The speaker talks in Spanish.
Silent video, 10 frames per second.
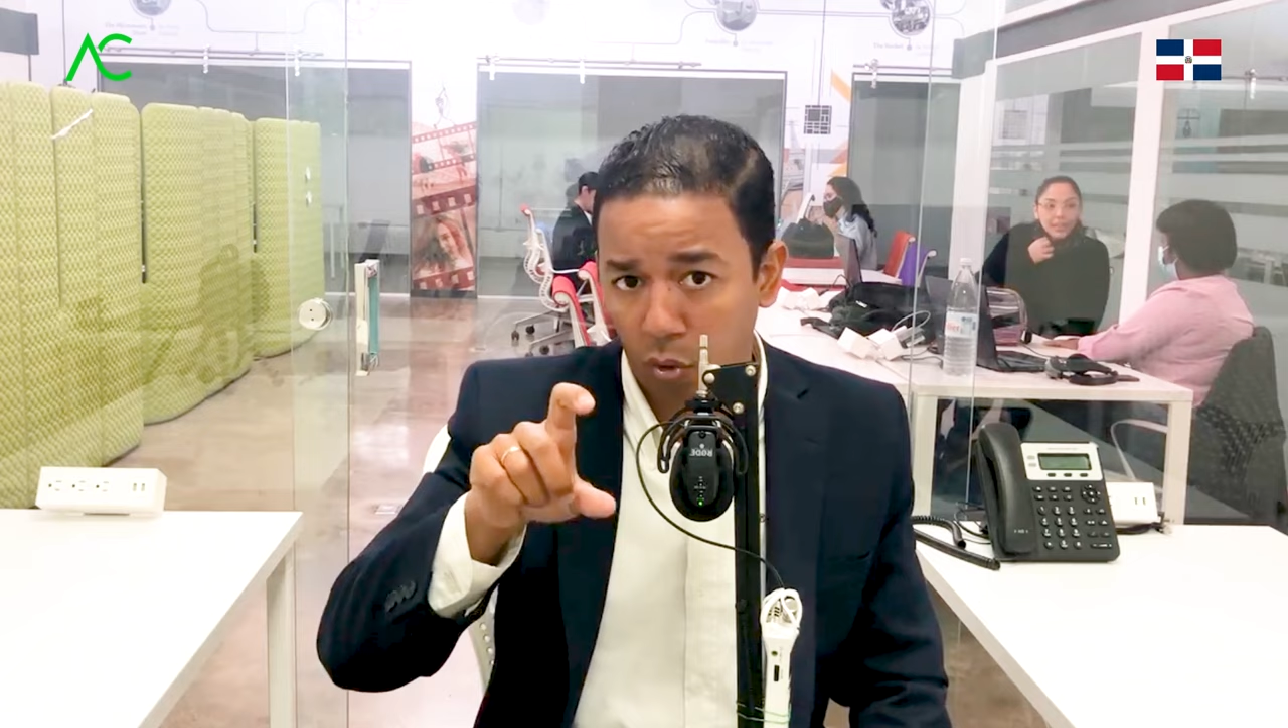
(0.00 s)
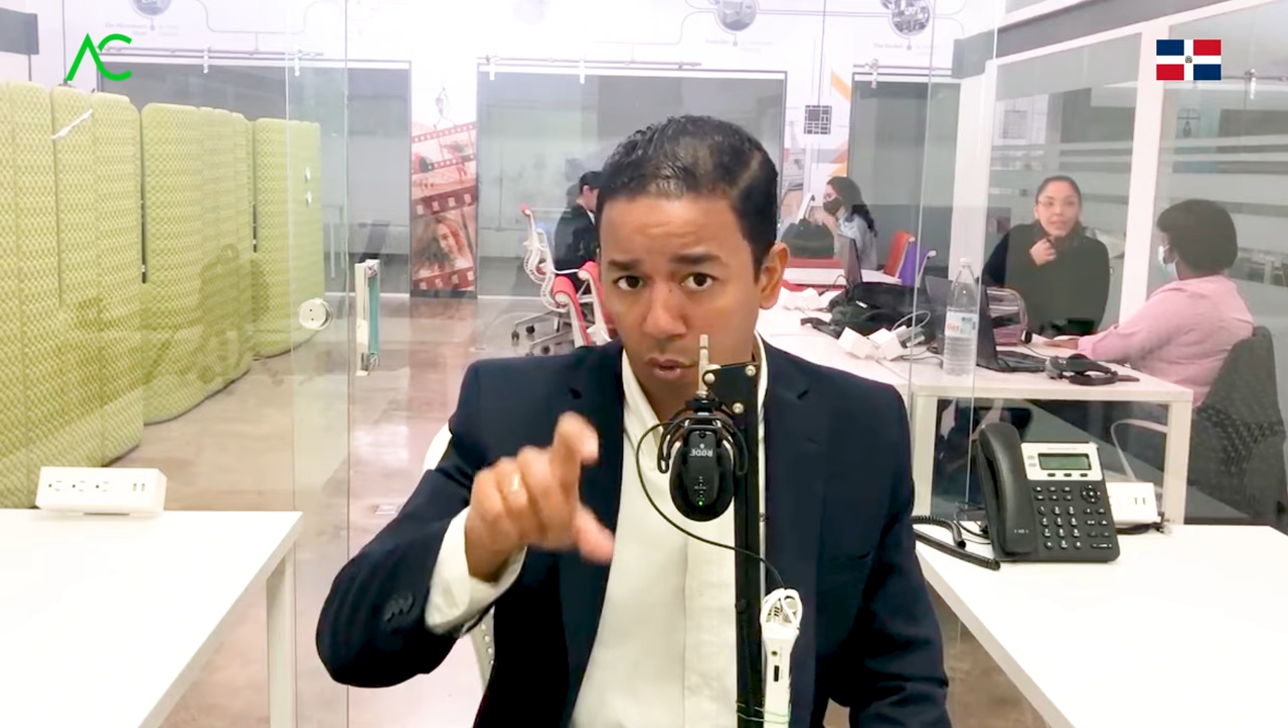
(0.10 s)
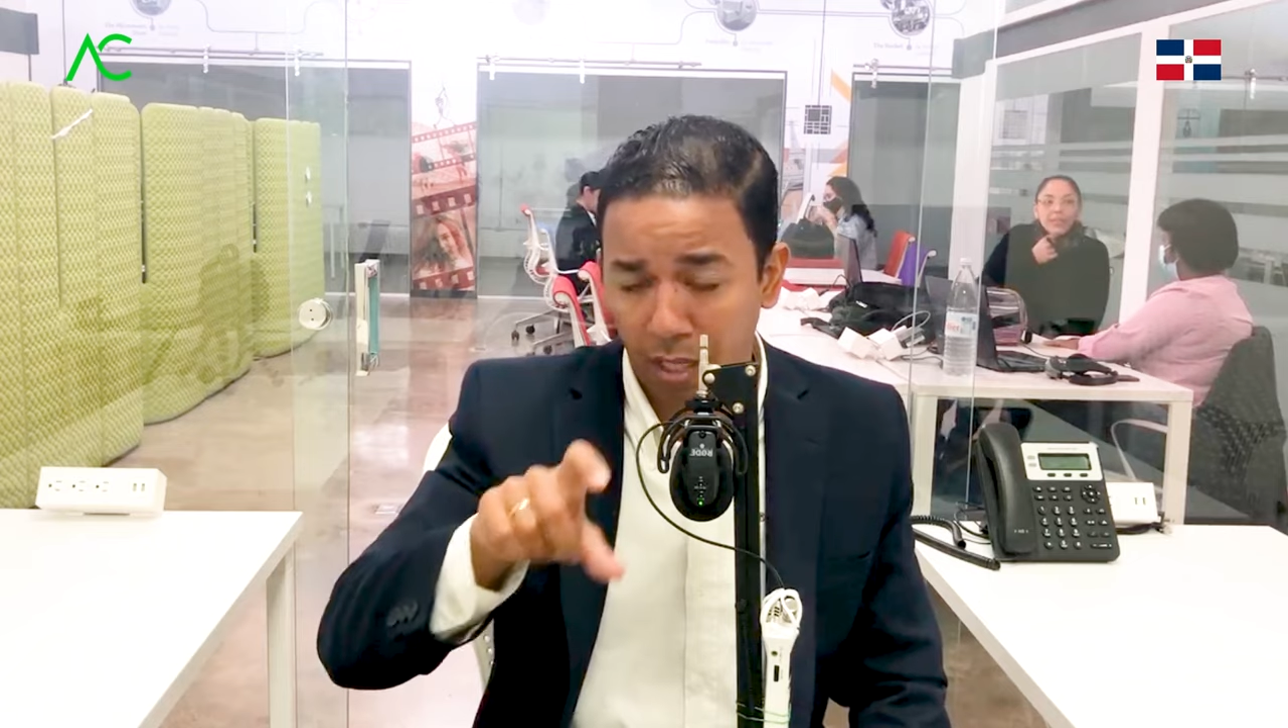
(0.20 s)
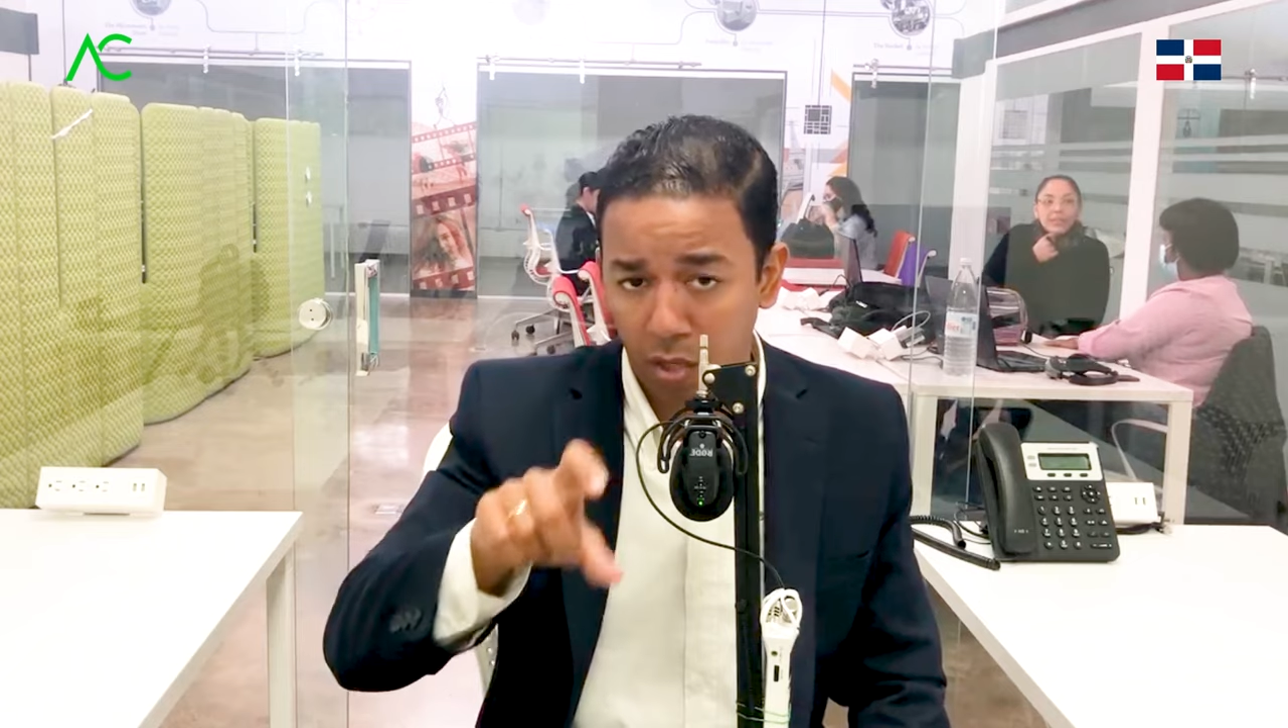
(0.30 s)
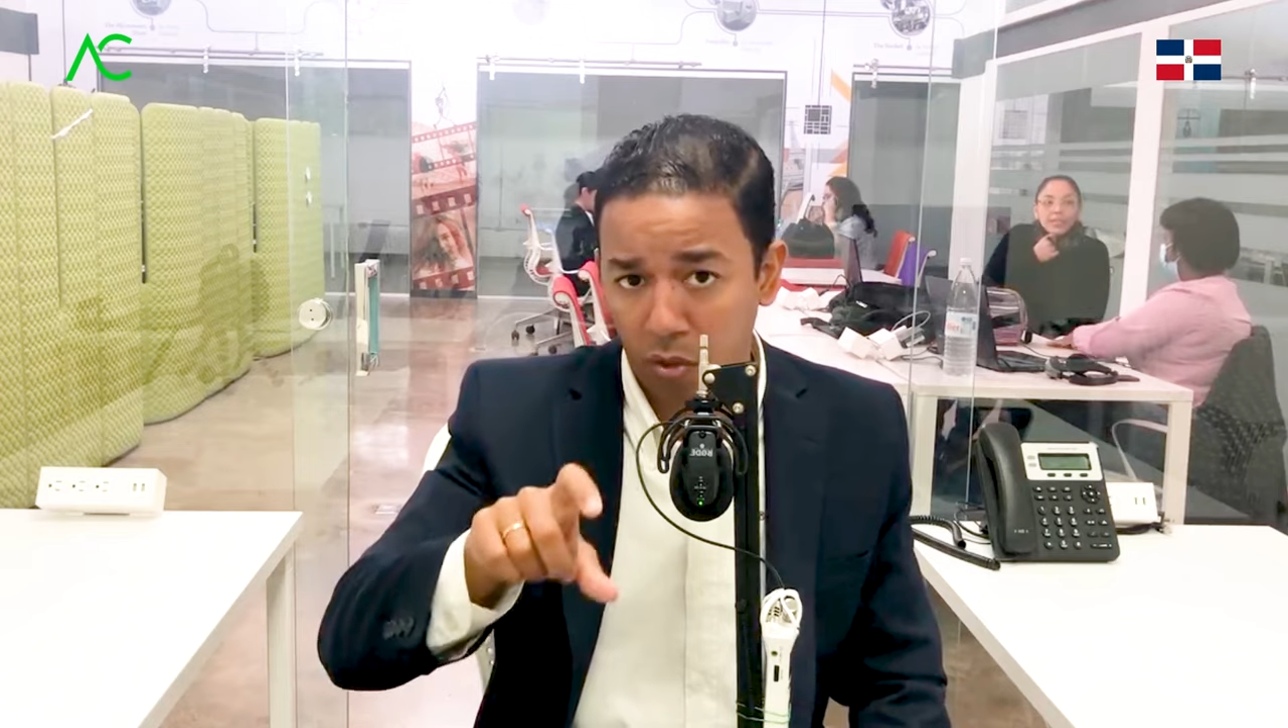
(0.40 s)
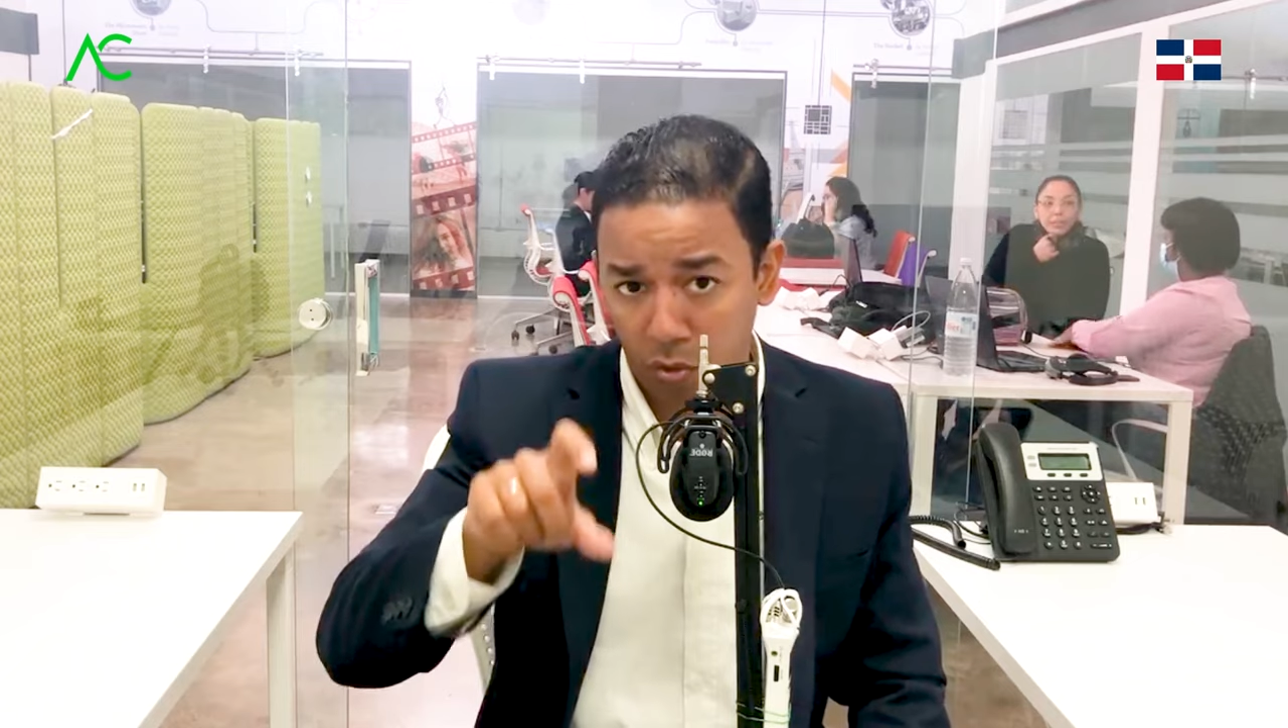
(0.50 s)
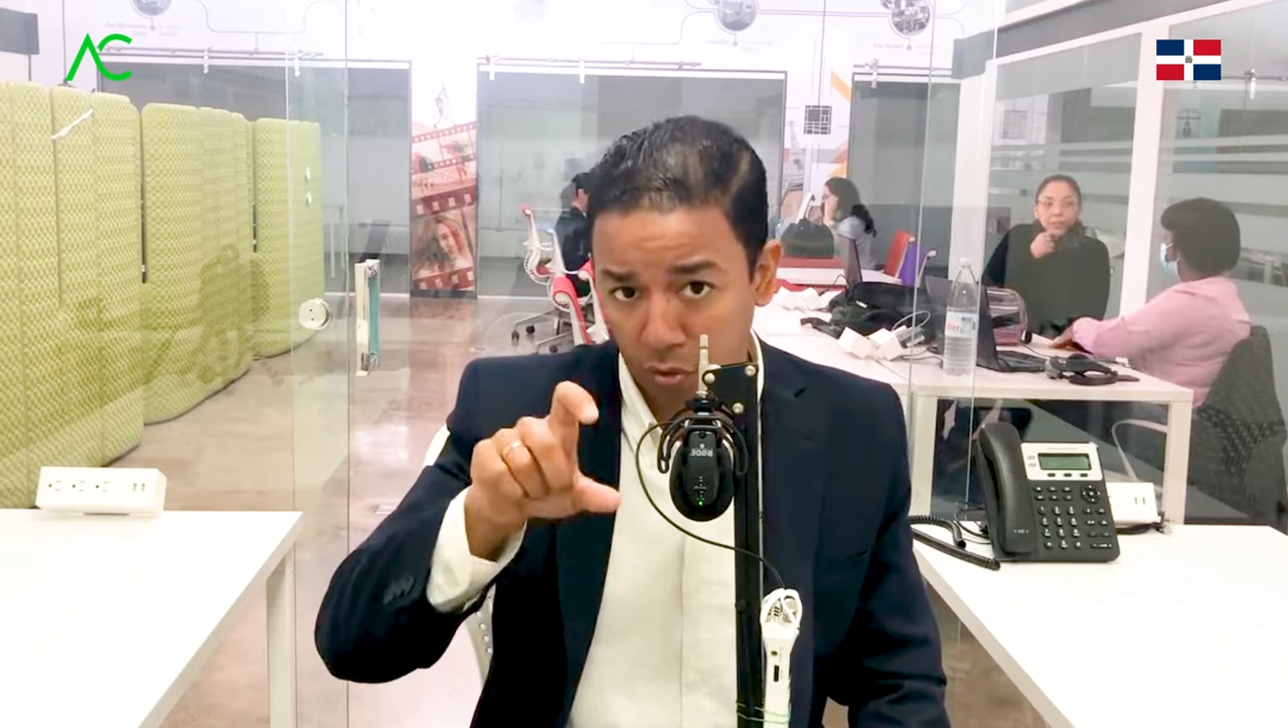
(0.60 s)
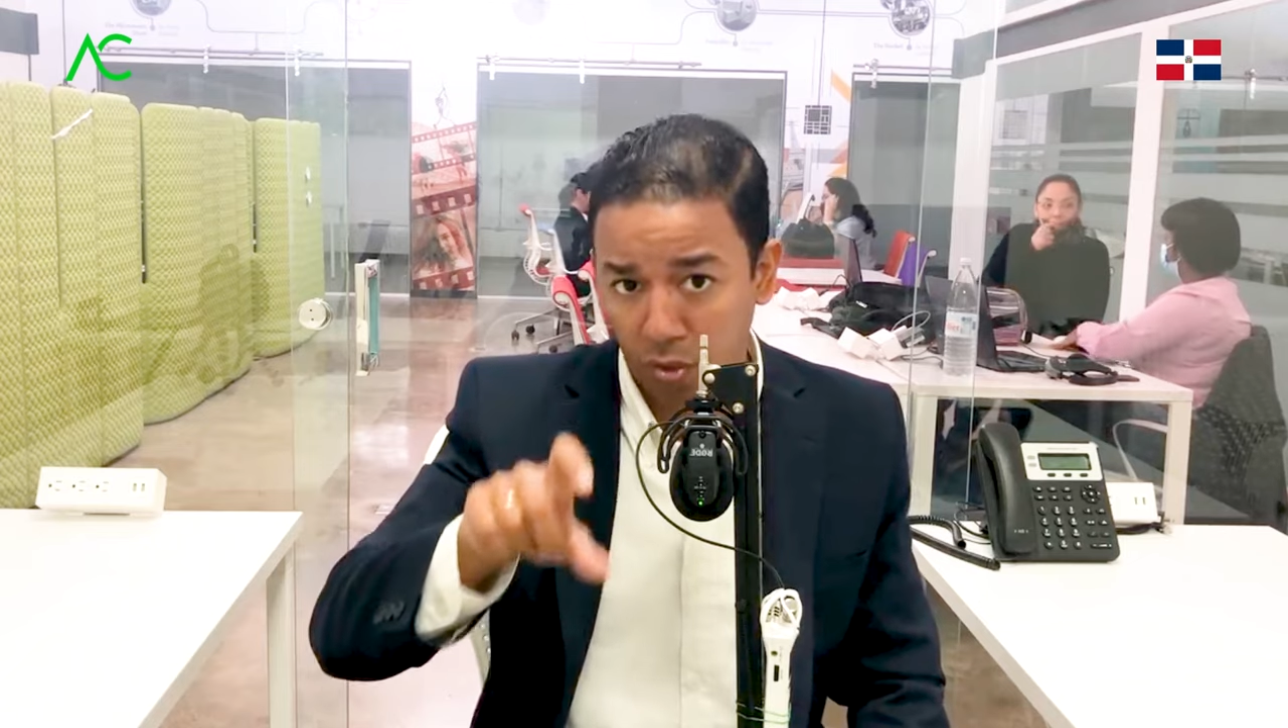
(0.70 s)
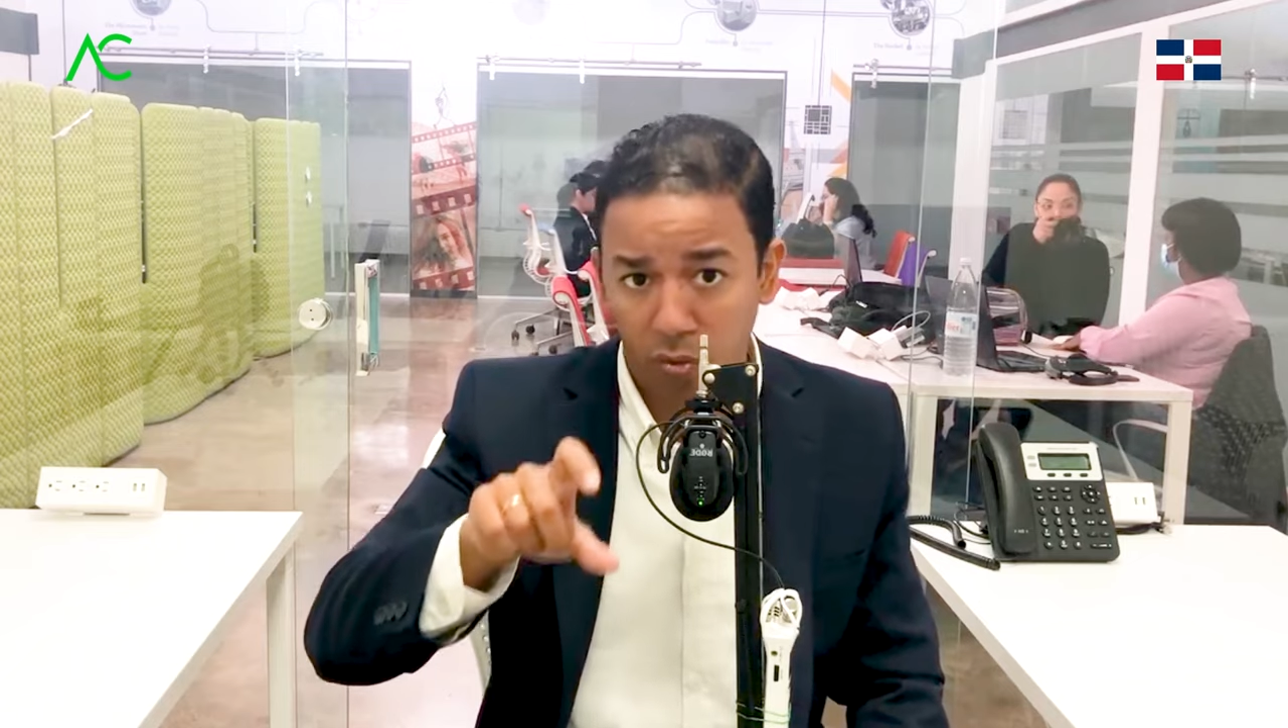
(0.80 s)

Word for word: no criollo,